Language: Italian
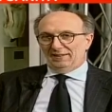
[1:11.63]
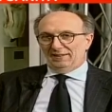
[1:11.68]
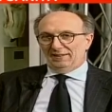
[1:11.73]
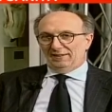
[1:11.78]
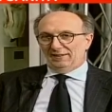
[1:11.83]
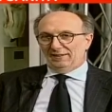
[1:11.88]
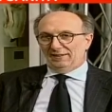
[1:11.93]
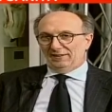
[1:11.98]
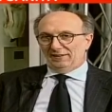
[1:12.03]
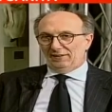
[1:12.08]

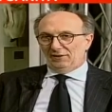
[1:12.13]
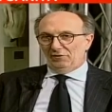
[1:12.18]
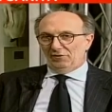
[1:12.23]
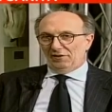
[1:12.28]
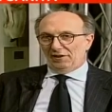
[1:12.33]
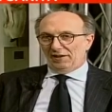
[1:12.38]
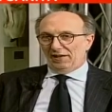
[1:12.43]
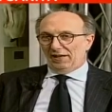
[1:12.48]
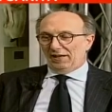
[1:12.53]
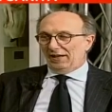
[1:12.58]
eh,
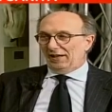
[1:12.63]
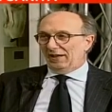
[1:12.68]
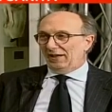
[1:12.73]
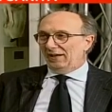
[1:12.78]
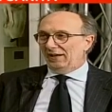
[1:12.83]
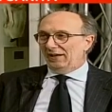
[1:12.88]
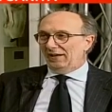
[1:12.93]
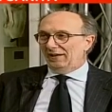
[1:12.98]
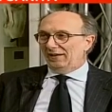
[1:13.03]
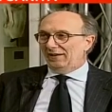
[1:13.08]
governare
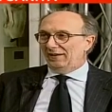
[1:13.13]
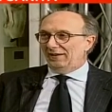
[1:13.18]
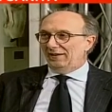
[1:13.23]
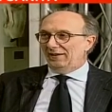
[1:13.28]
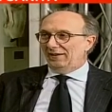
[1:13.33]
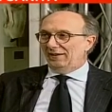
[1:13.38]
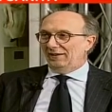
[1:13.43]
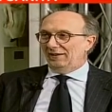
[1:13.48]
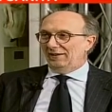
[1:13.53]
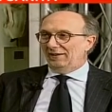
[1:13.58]
la,
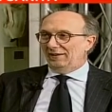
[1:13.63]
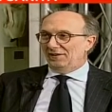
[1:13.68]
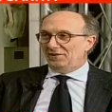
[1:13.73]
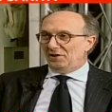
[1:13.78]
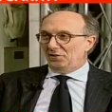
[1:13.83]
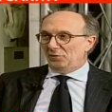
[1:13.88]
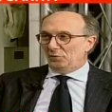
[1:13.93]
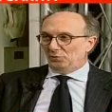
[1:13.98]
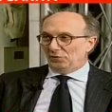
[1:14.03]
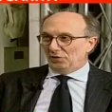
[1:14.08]
la, la,
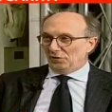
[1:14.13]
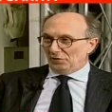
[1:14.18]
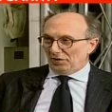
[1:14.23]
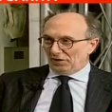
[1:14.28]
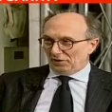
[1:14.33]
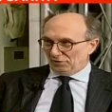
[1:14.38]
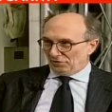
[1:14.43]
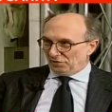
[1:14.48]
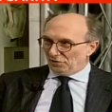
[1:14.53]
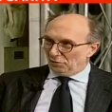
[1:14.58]
salute è una
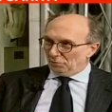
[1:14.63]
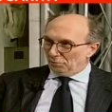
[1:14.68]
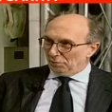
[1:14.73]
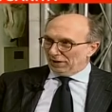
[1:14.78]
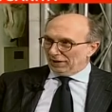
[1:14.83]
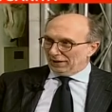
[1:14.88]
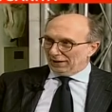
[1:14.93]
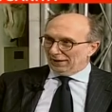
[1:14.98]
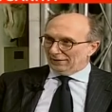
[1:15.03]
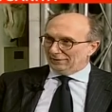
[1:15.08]
cosa
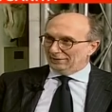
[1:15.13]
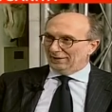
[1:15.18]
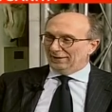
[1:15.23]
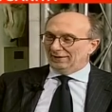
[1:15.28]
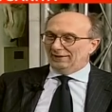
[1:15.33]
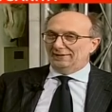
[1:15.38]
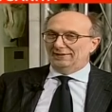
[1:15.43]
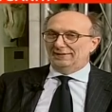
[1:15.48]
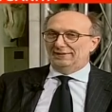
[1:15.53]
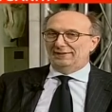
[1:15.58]

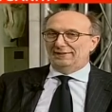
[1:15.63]
complicata.